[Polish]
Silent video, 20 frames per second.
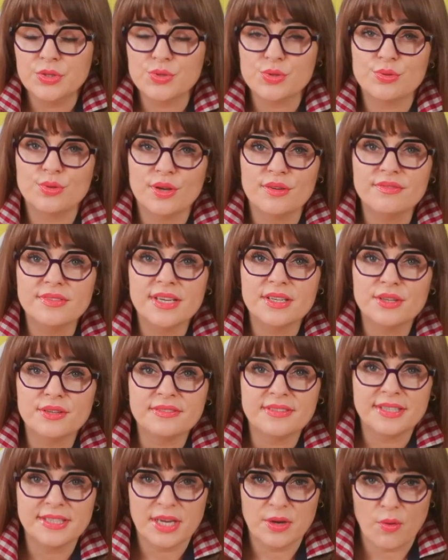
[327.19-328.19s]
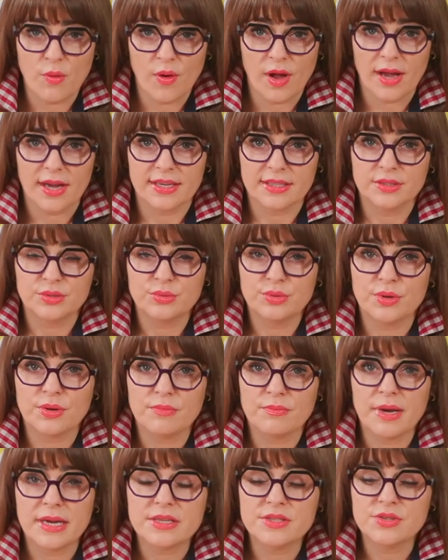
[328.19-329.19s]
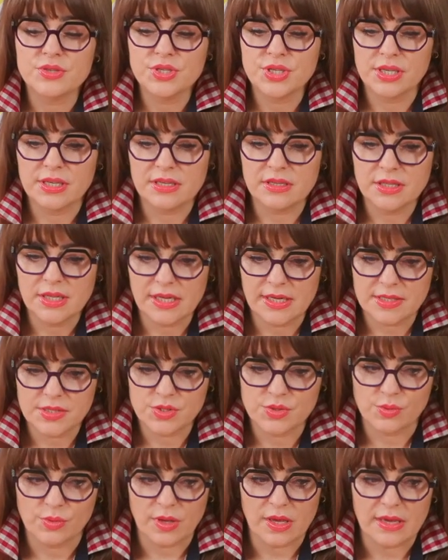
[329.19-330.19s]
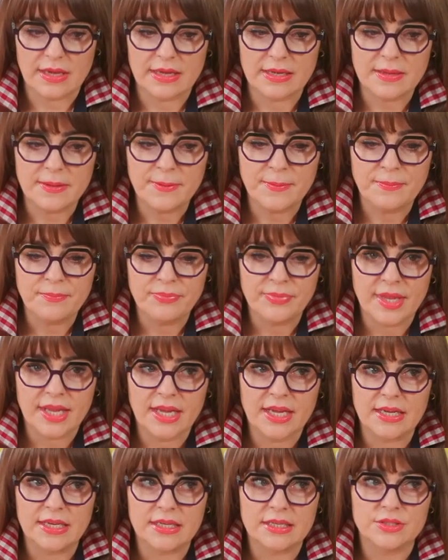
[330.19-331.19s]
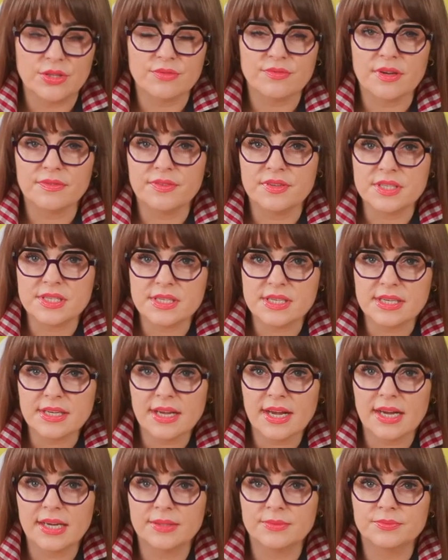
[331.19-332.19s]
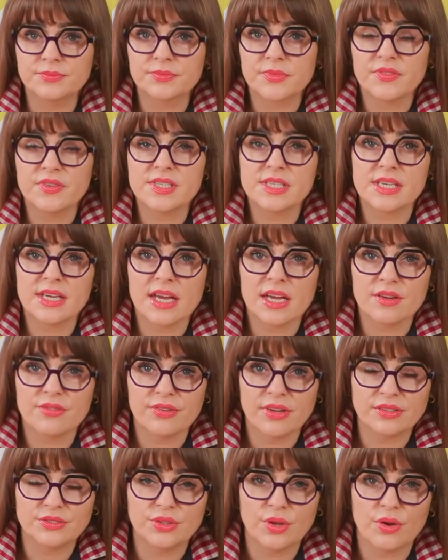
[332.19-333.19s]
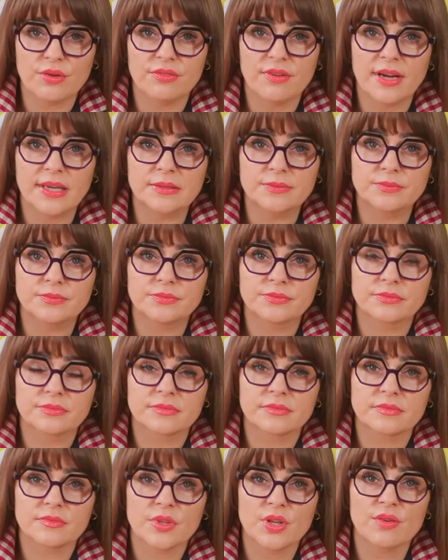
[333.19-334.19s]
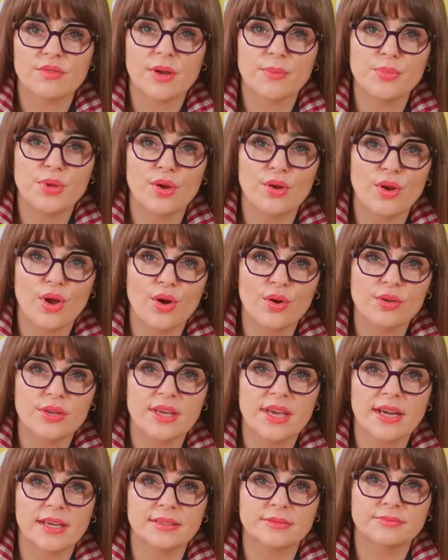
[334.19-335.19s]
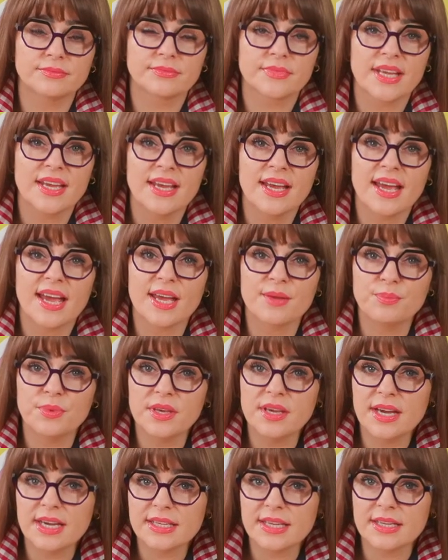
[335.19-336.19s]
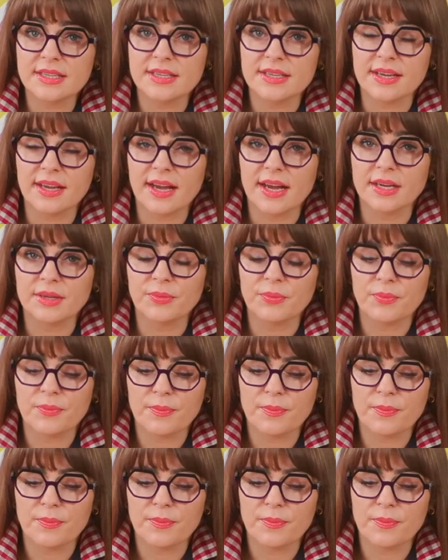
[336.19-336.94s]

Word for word: Cudowna nowa nauka, którą bardzo się interesuje, e, nowa fizyka, fizyka kwantowa, nowa biologia, epigenetyka.